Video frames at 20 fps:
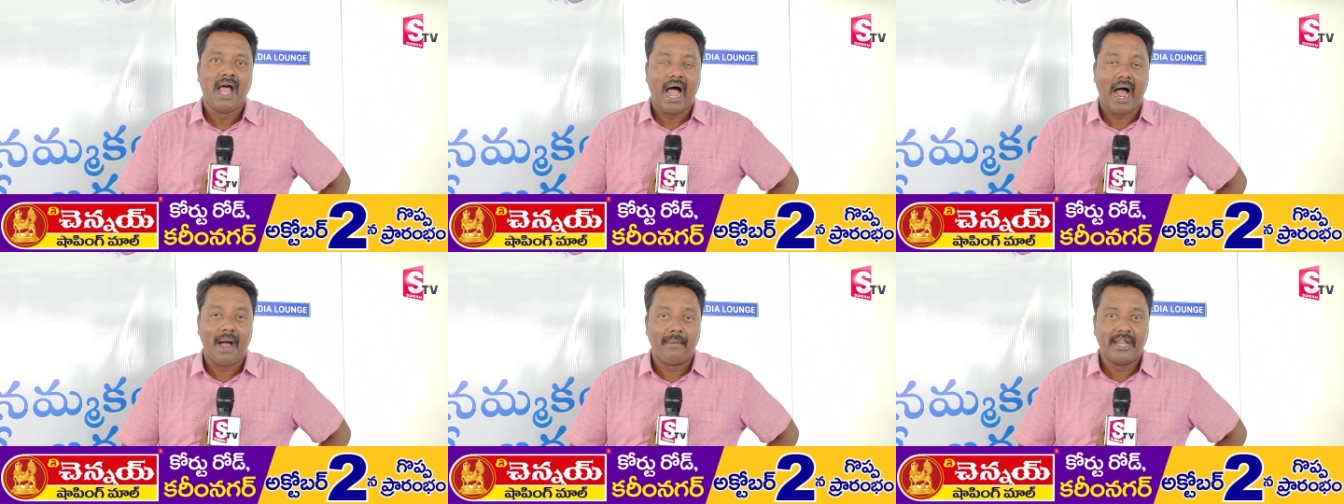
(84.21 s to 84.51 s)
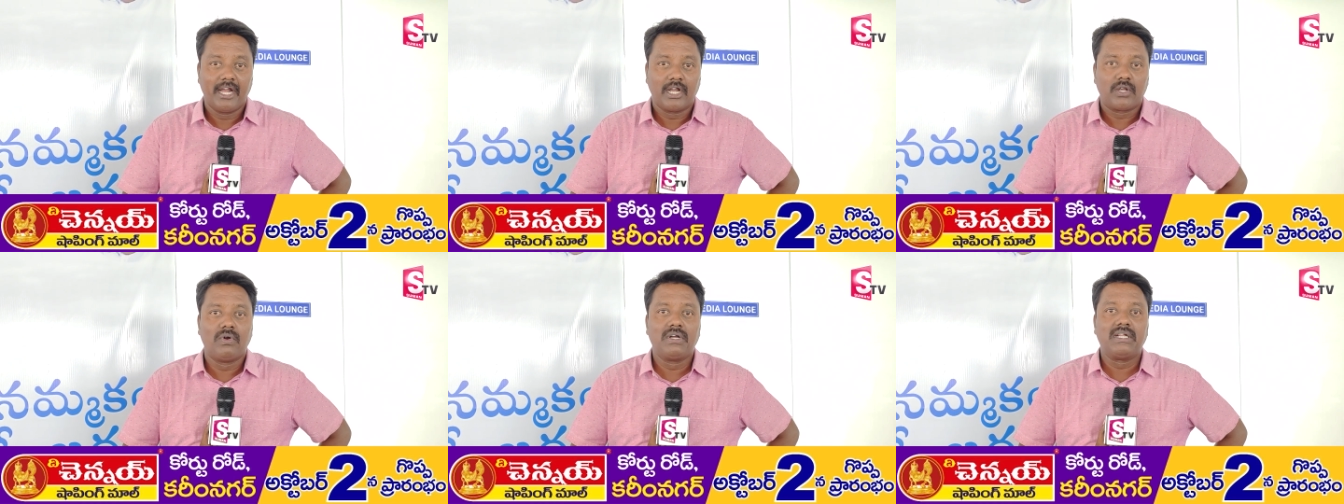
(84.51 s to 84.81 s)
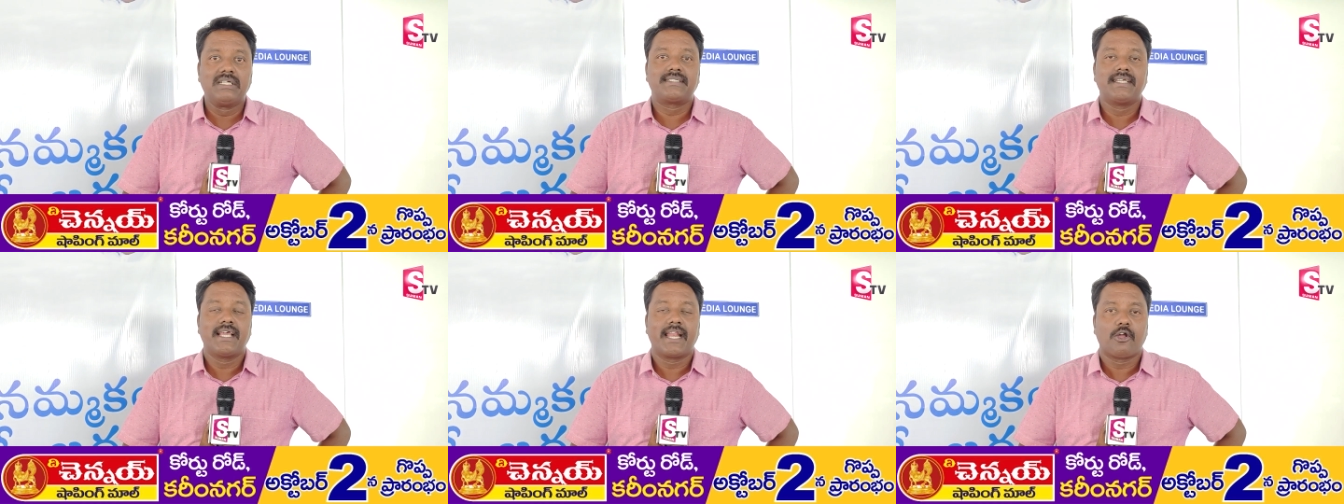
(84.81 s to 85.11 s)
ఆమె
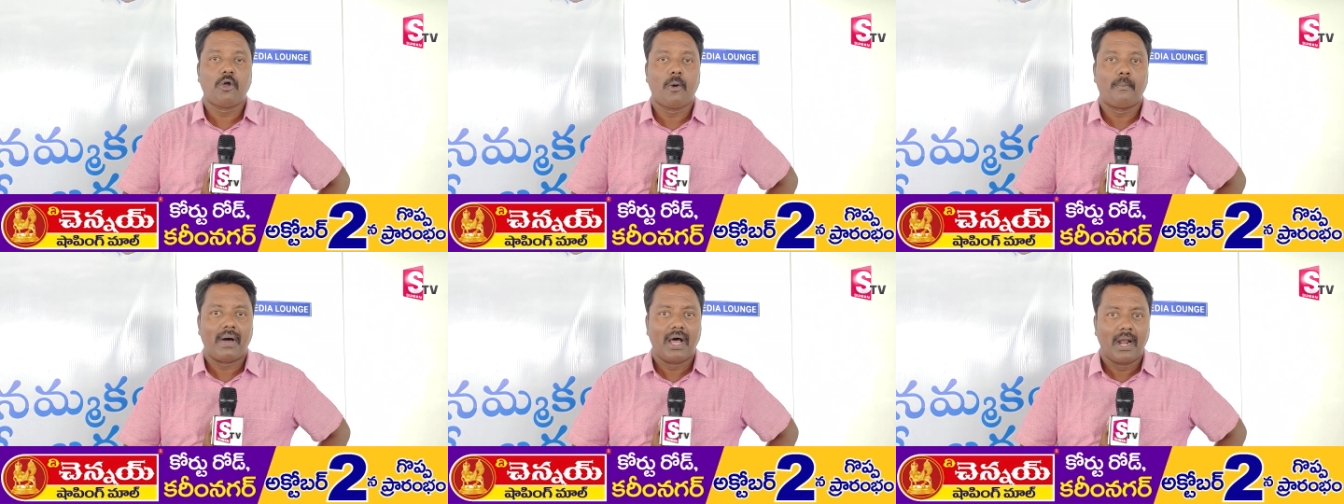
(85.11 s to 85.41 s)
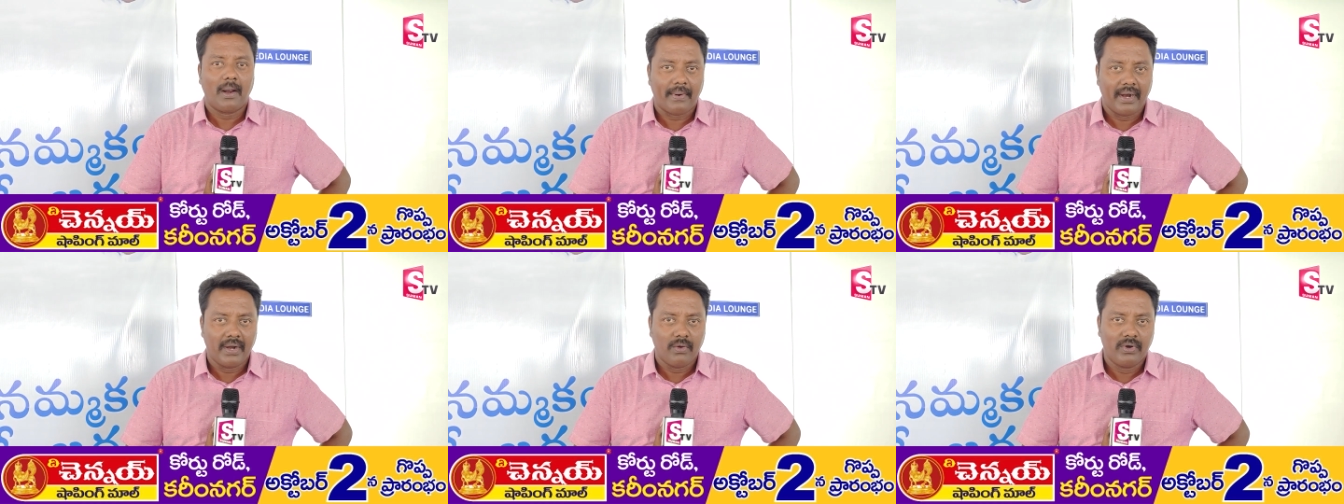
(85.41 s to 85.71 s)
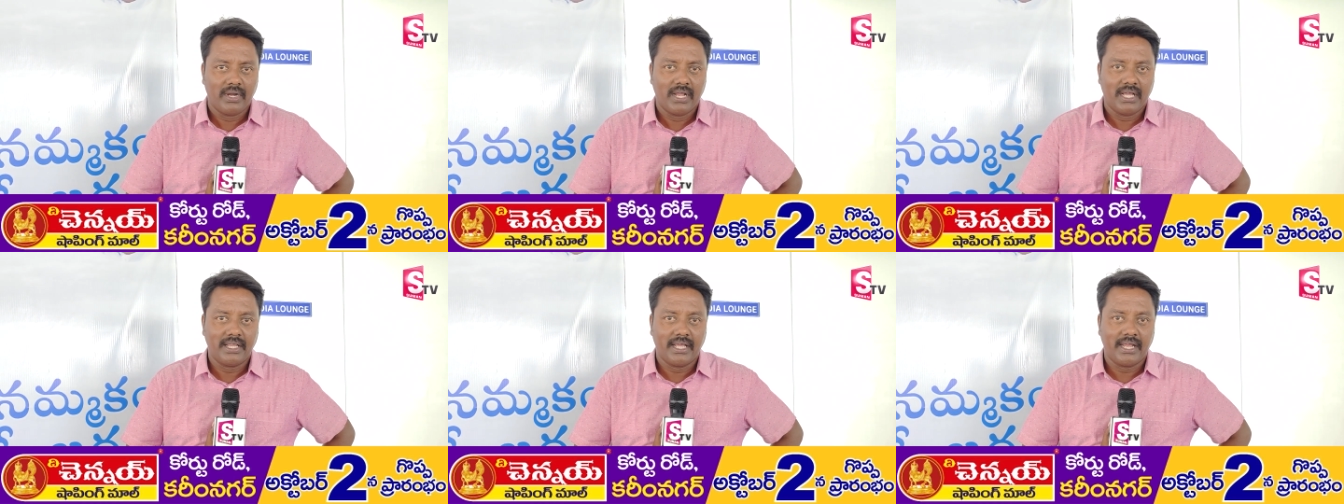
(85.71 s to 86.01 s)
ఎటువంటి చర్యకు పాల్పడి
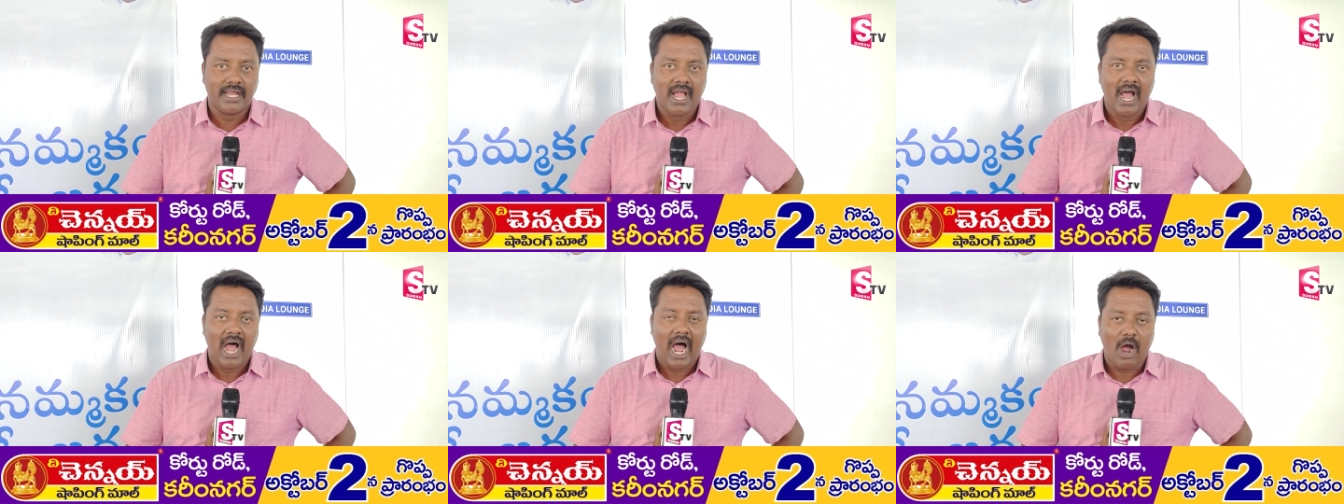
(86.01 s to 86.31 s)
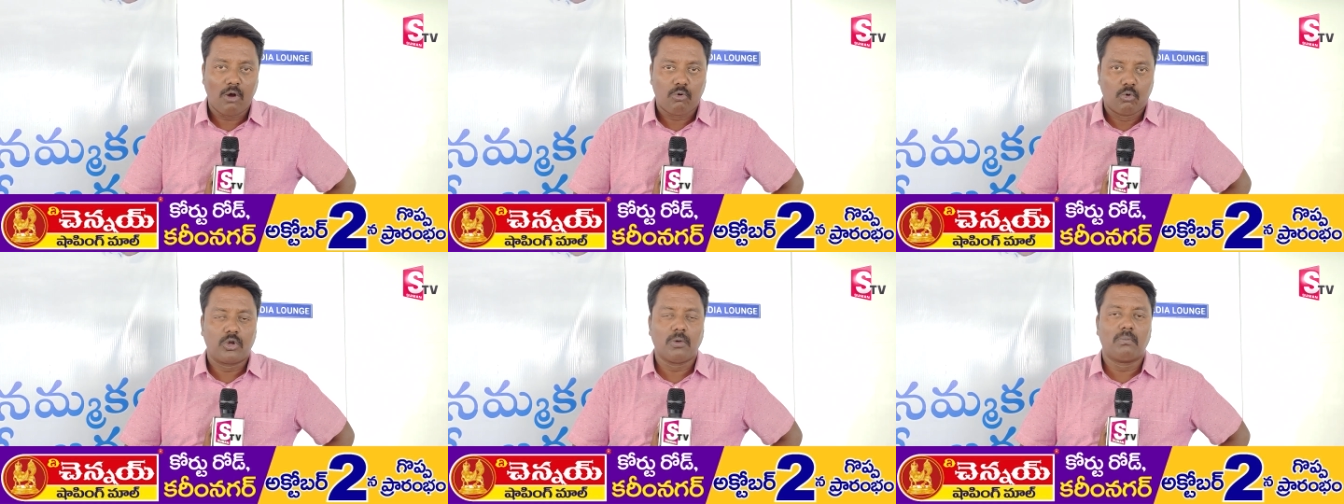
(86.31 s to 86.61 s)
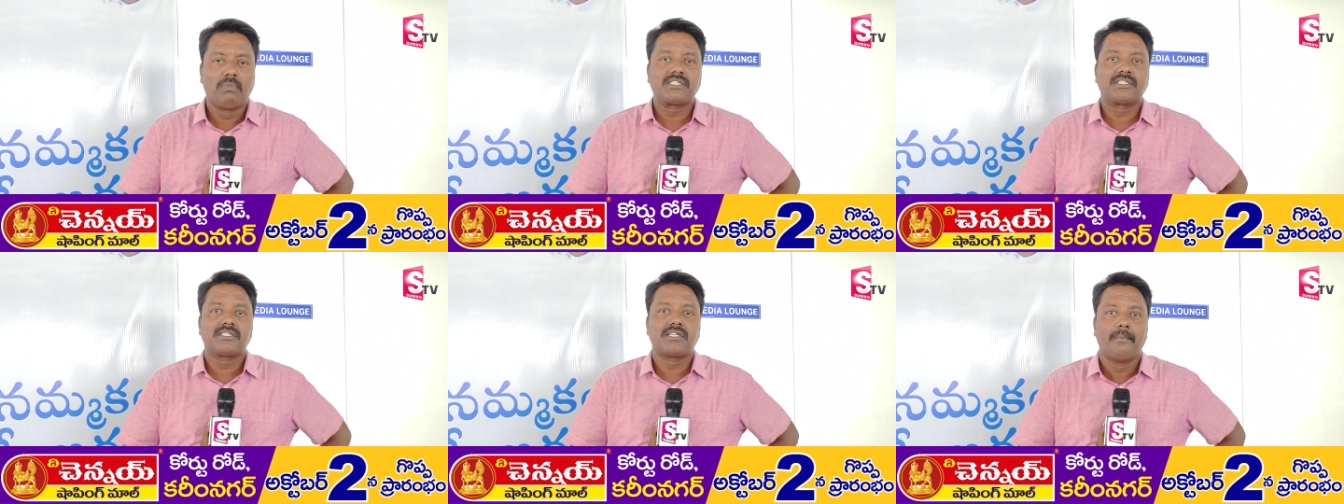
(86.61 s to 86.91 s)
ఉండేది ఆ
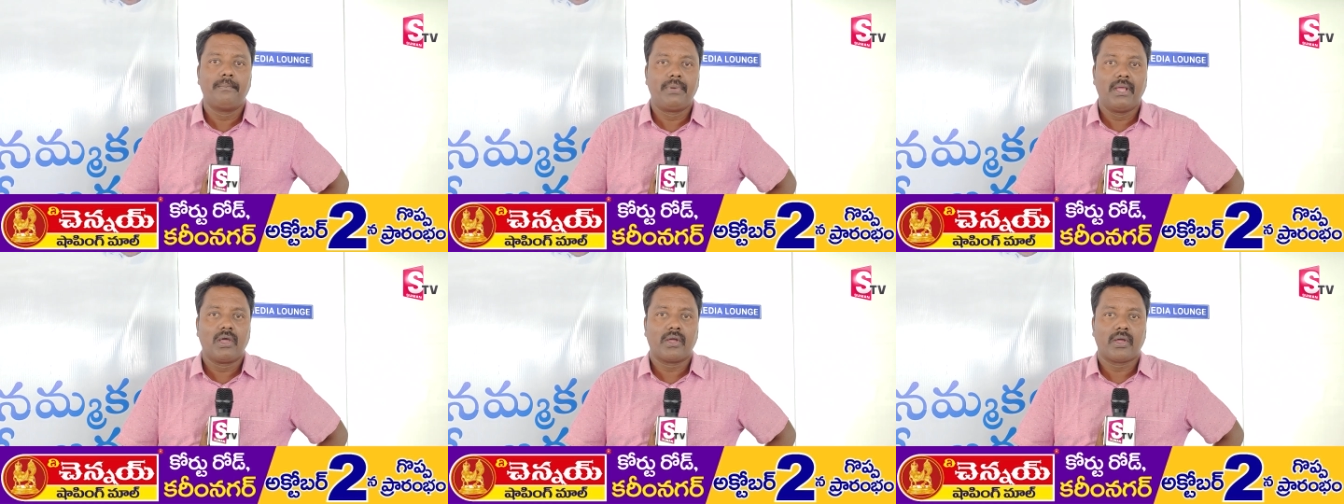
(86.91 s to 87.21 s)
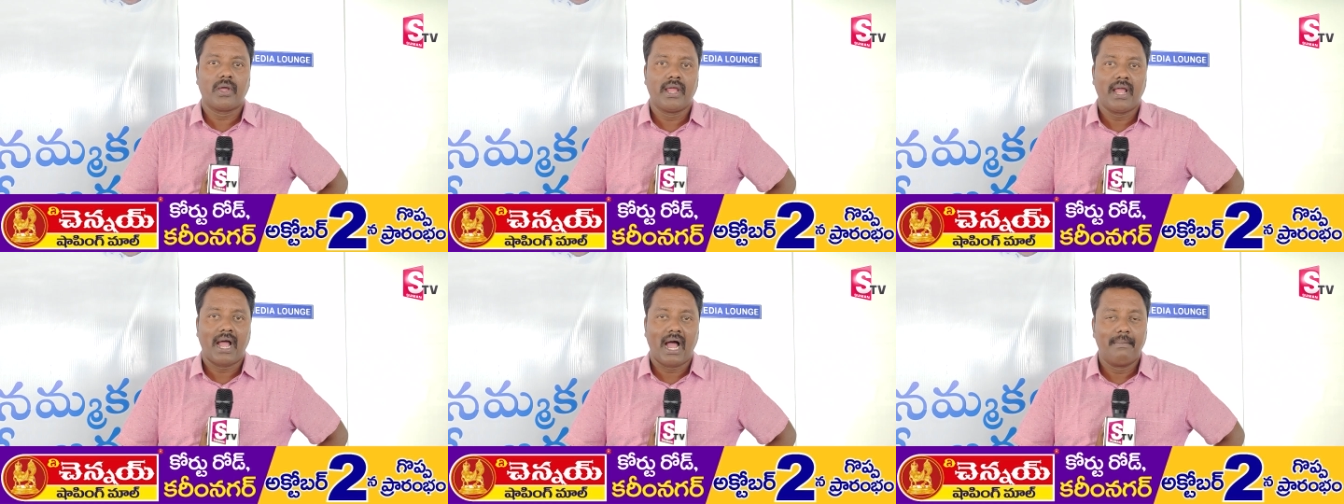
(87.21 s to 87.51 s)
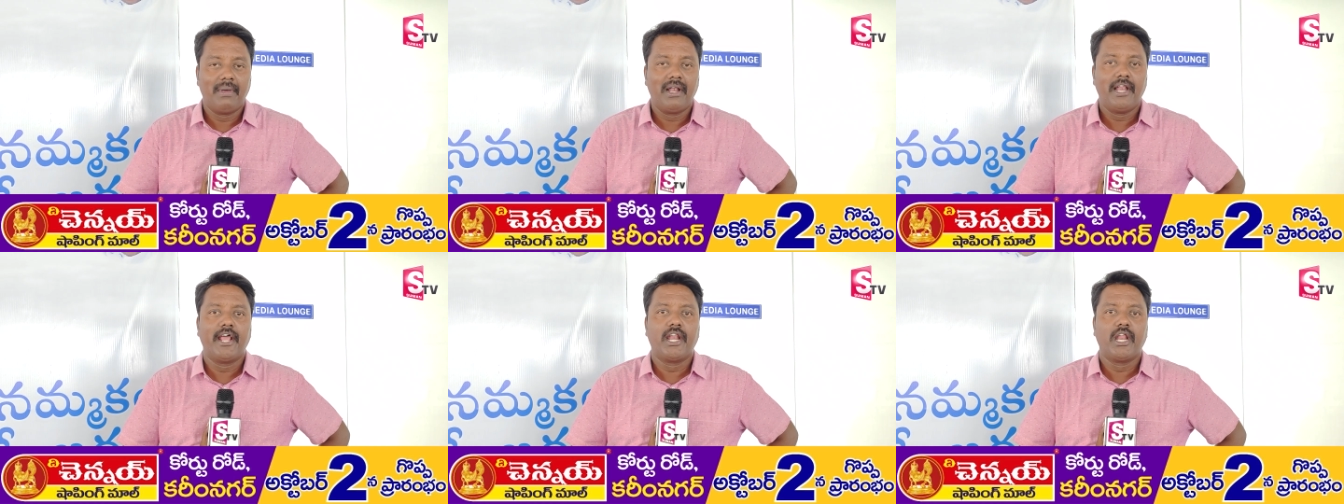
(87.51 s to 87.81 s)
కుటుంబ సభ్యులకి
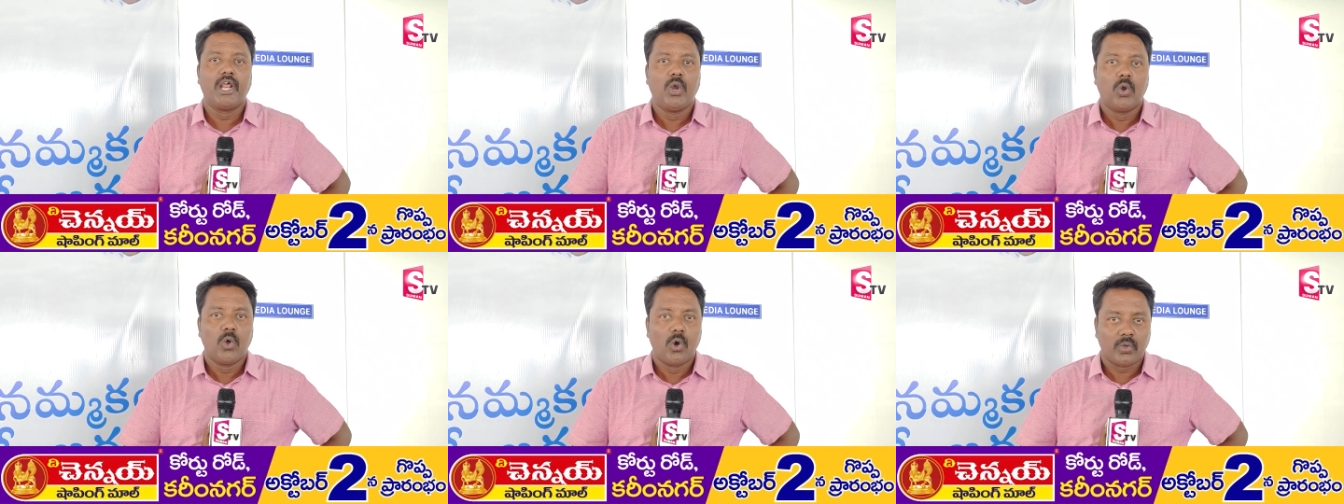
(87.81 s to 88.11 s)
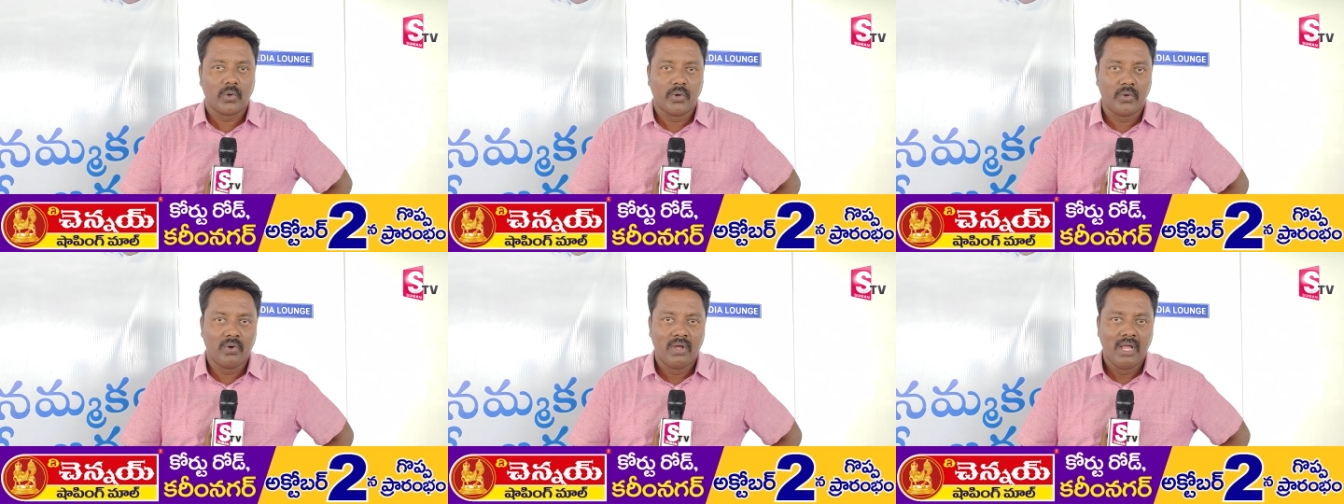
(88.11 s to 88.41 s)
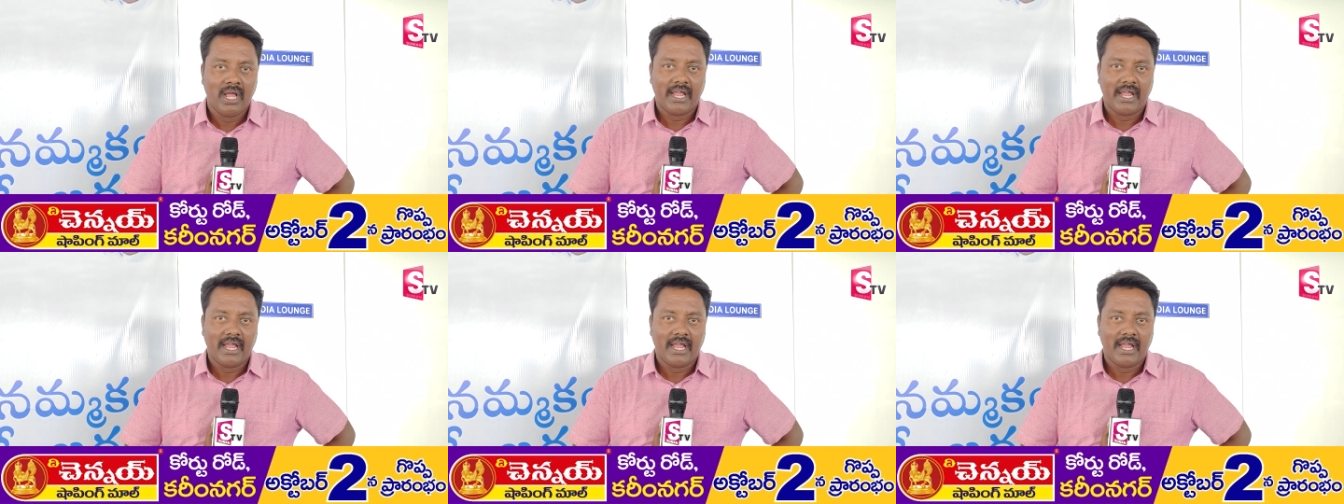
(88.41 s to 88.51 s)
ఆమె లేని లోటును